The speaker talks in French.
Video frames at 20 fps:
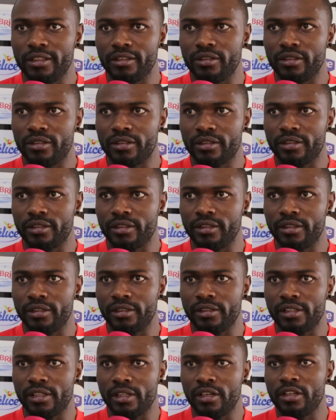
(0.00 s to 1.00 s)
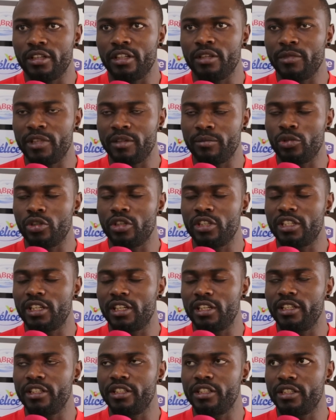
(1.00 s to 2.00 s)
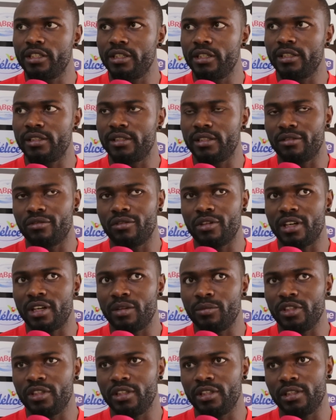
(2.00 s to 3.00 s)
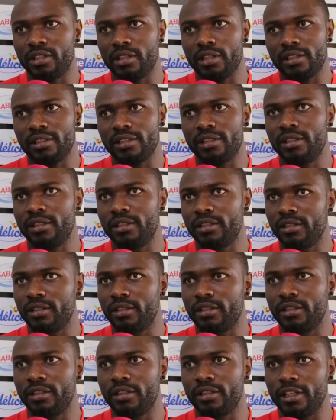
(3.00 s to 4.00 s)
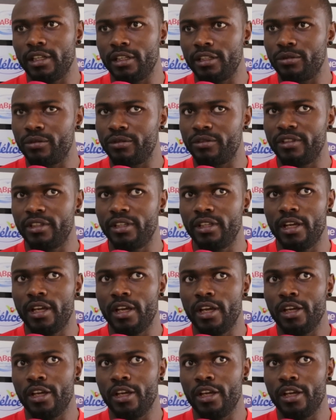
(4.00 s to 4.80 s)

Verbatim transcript: Donc, euh, c'est l'un de mes meilleurs challenges, à savoir amener des titres, des trophées